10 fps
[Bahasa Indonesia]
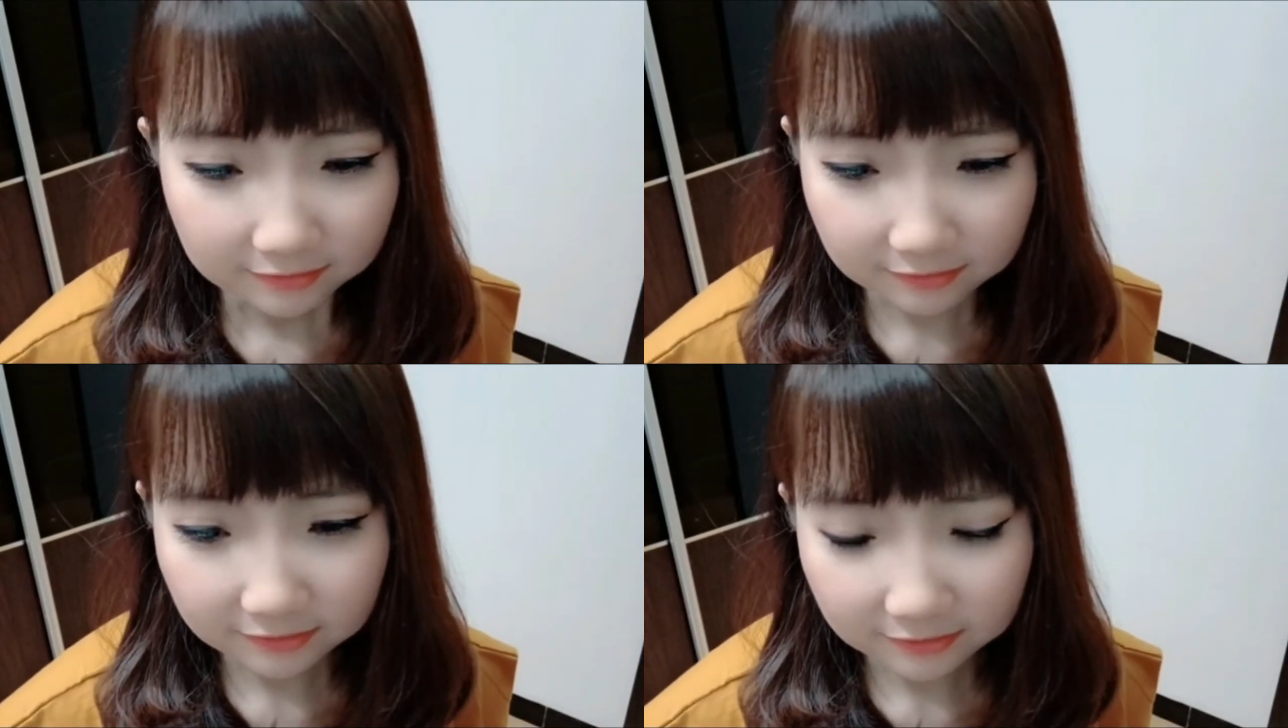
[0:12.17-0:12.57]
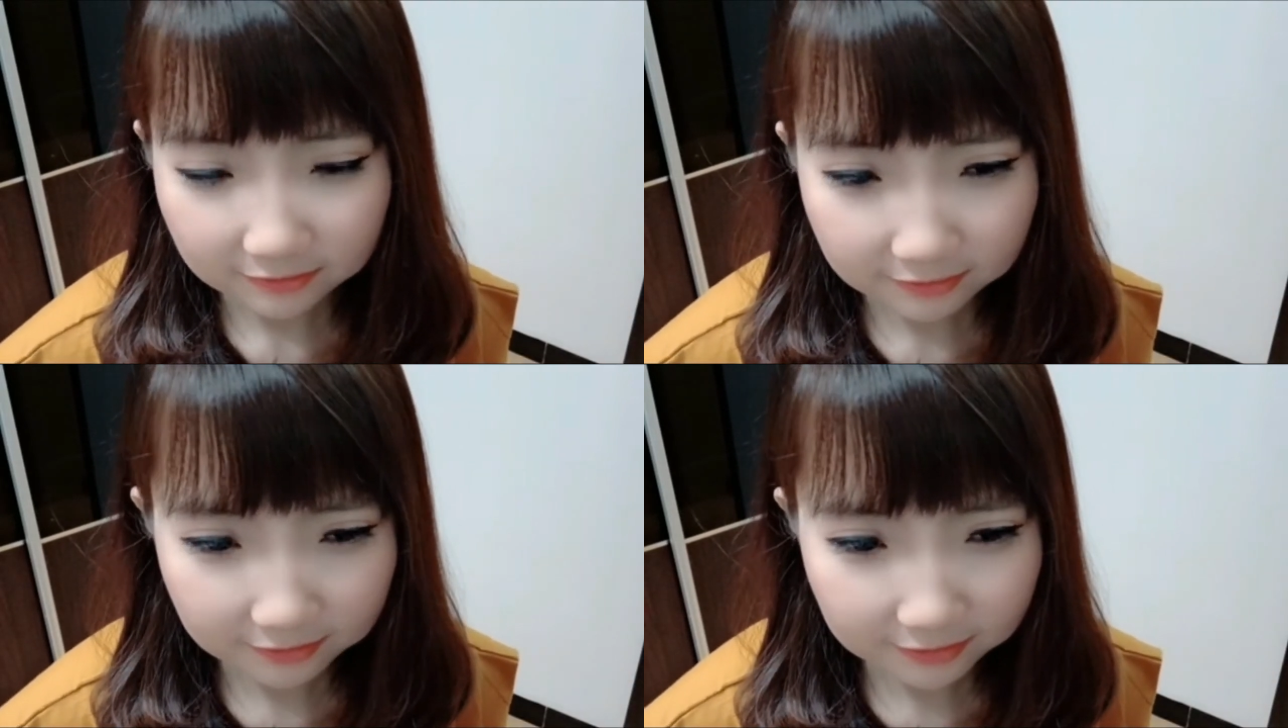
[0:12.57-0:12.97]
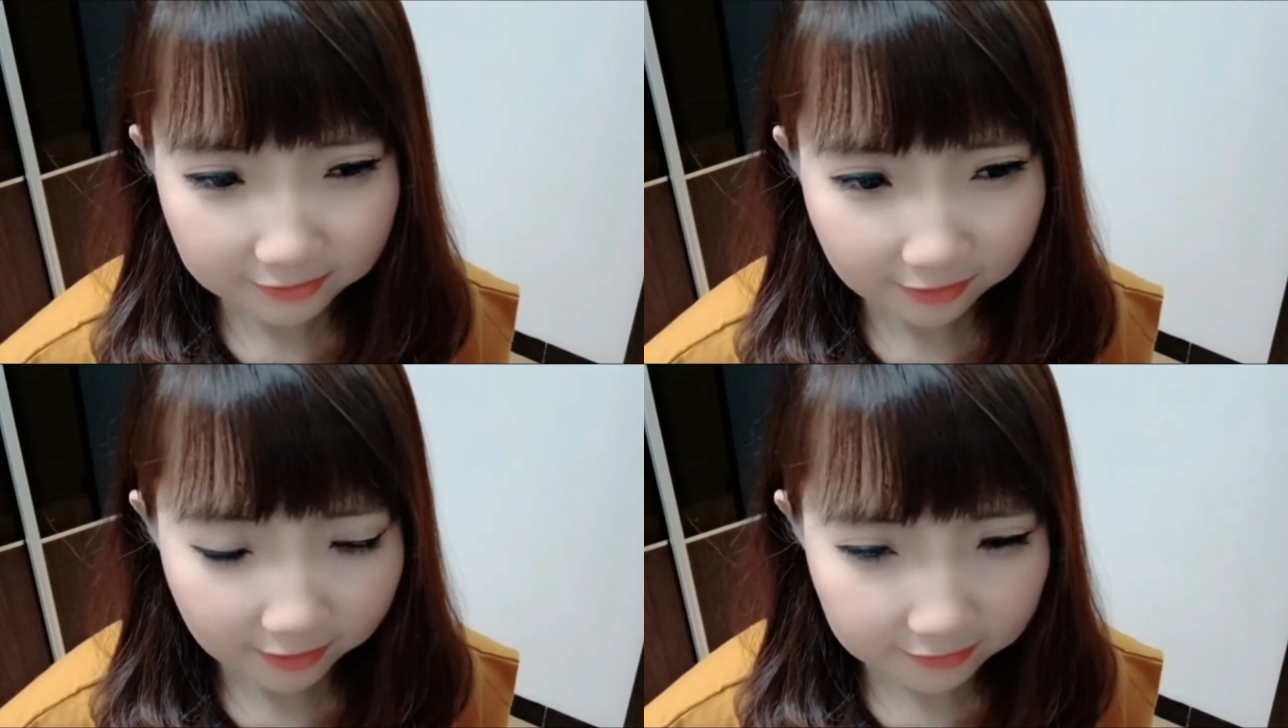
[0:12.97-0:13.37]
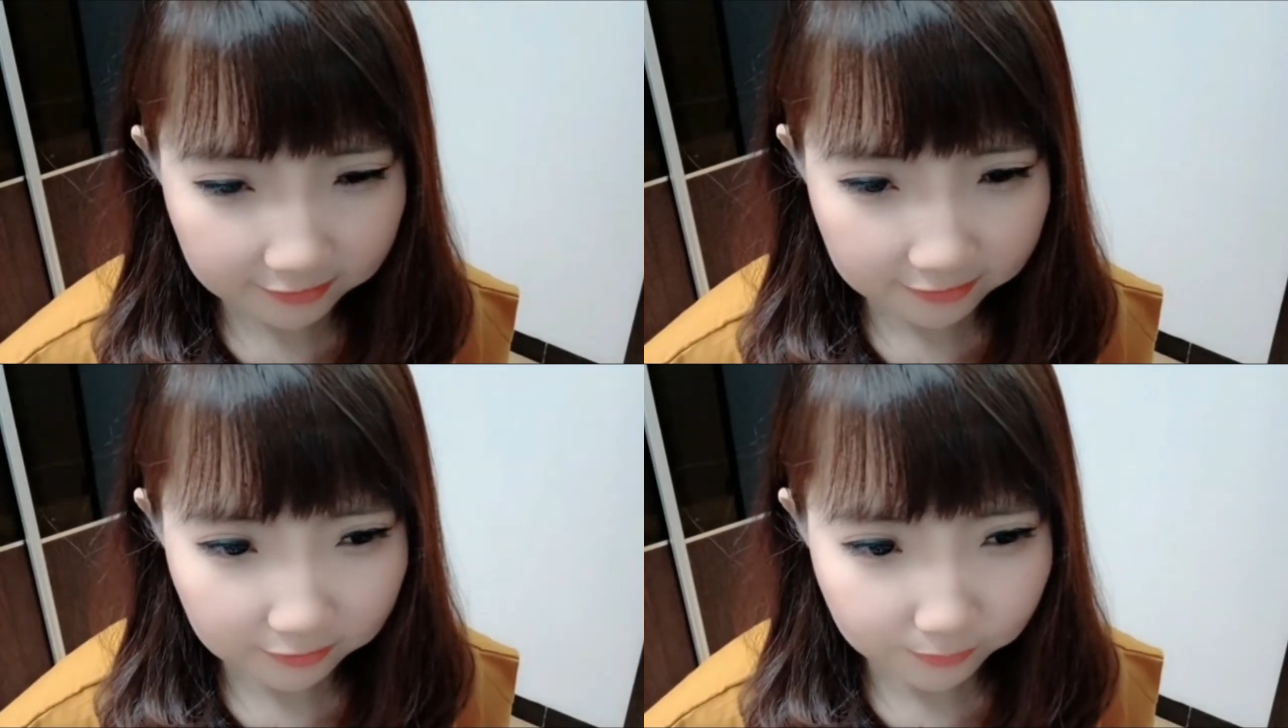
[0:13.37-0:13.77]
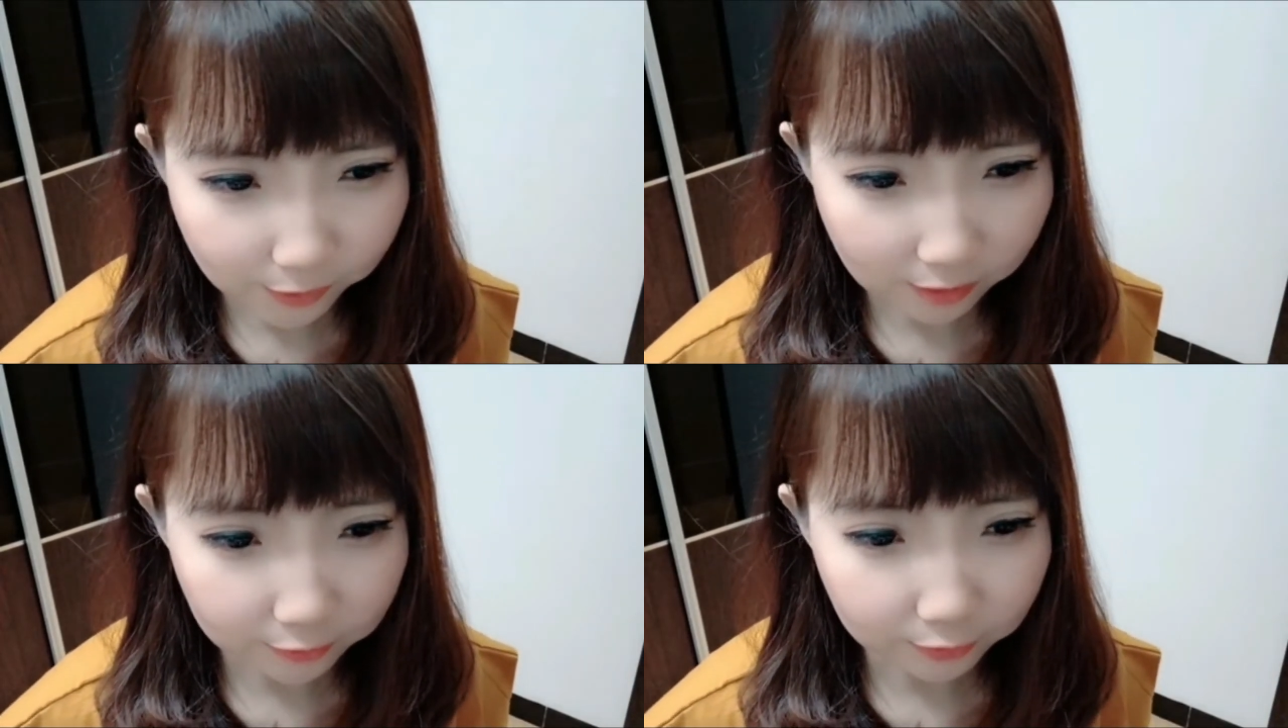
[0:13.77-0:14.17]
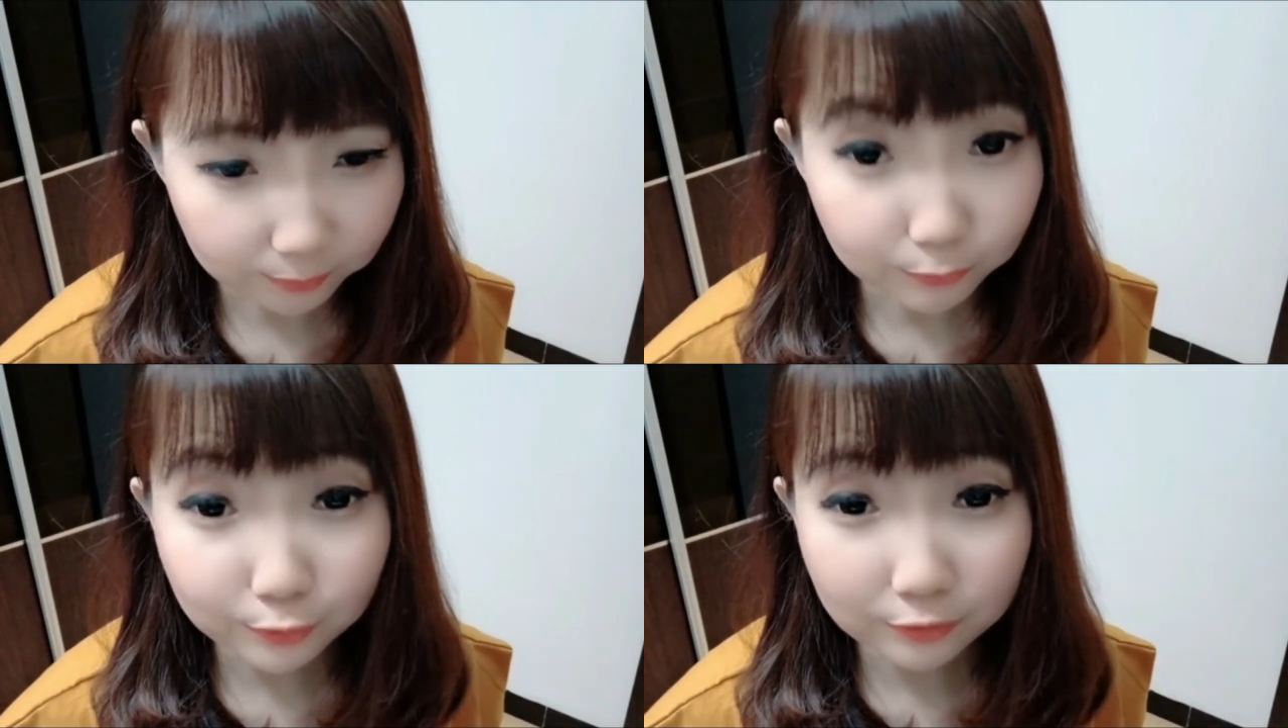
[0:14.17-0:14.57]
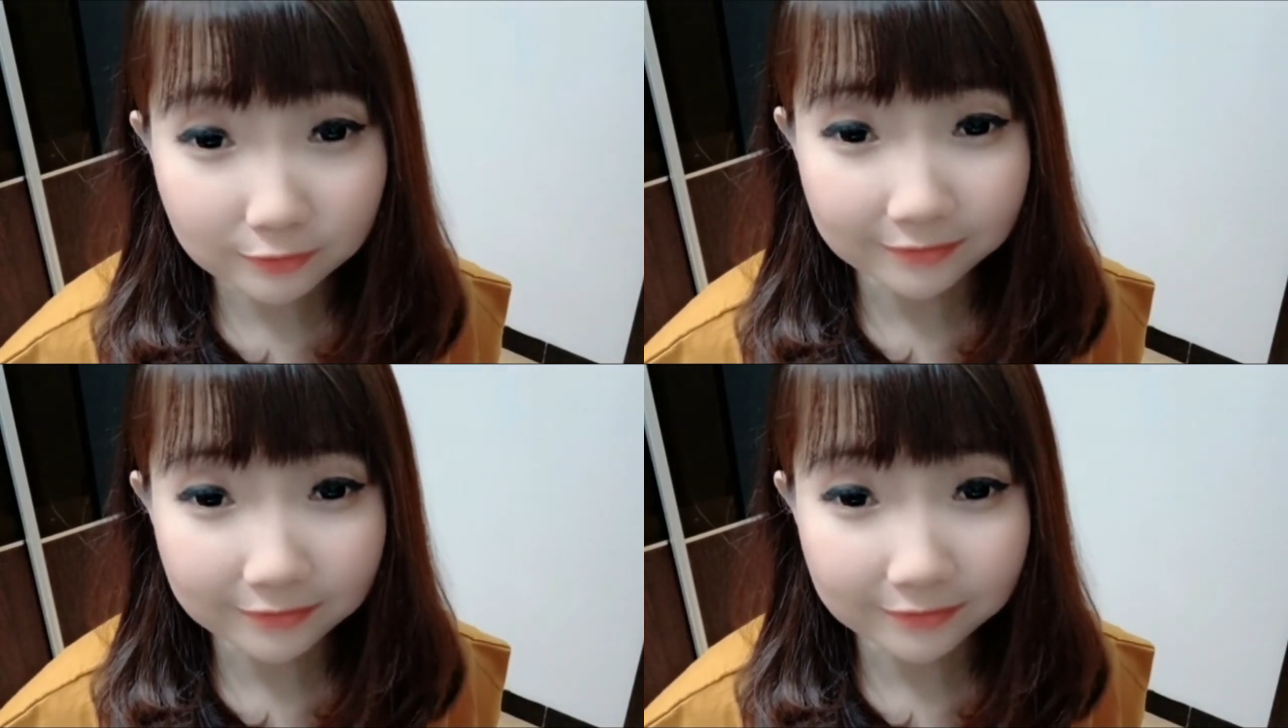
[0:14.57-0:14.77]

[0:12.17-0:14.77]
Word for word: Jadi di sini guys kita bakal sambung